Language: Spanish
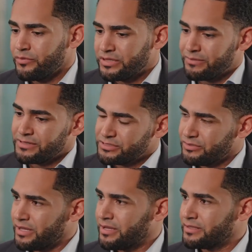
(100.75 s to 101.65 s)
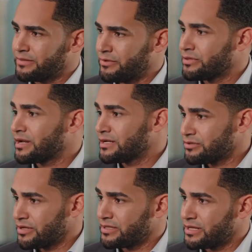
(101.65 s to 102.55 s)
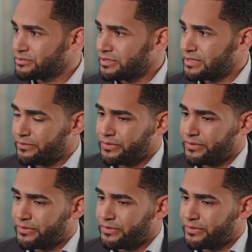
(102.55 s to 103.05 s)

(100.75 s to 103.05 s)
Hemos establecido a través de nuestras relaciones internacionales